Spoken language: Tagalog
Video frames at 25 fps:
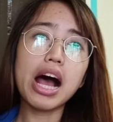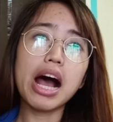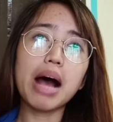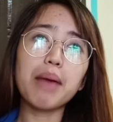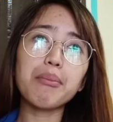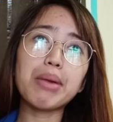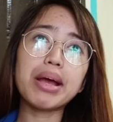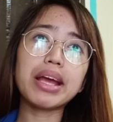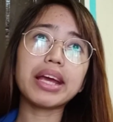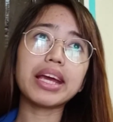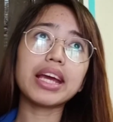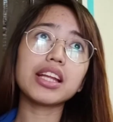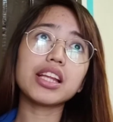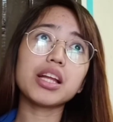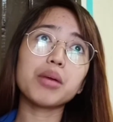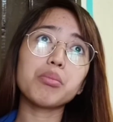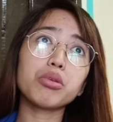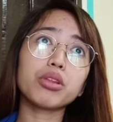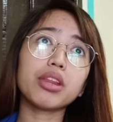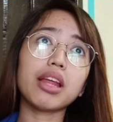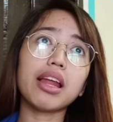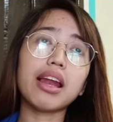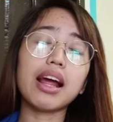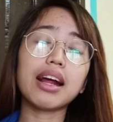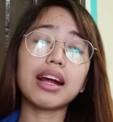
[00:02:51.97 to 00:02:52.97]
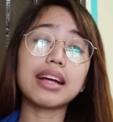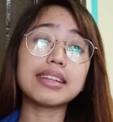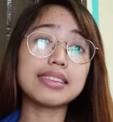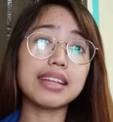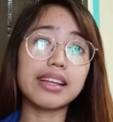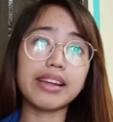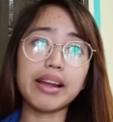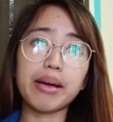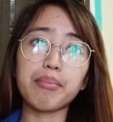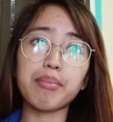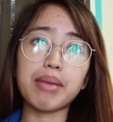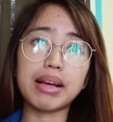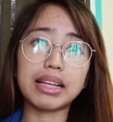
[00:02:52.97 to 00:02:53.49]
ang makikita mo talaga
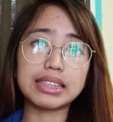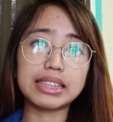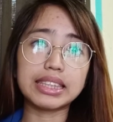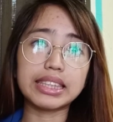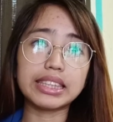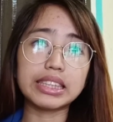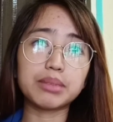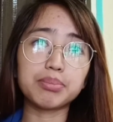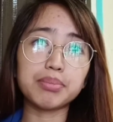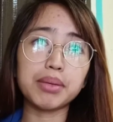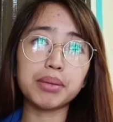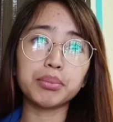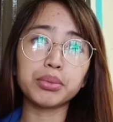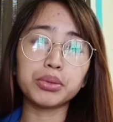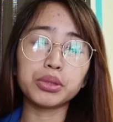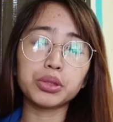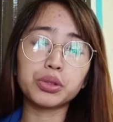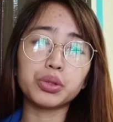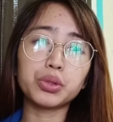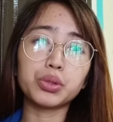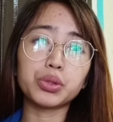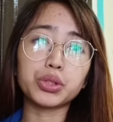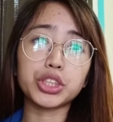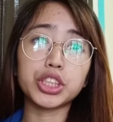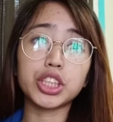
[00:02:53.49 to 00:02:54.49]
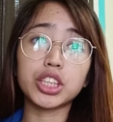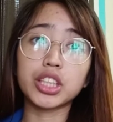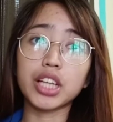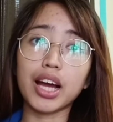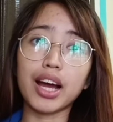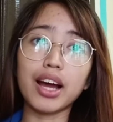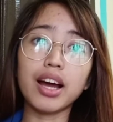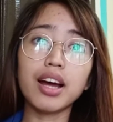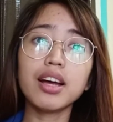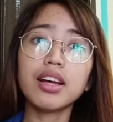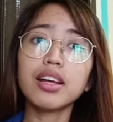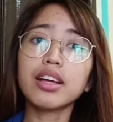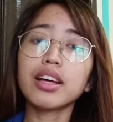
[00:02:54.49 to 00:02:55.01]
sa labas is mabundok
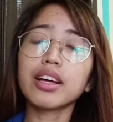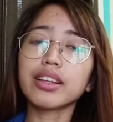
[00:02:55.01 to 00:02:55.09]
siya.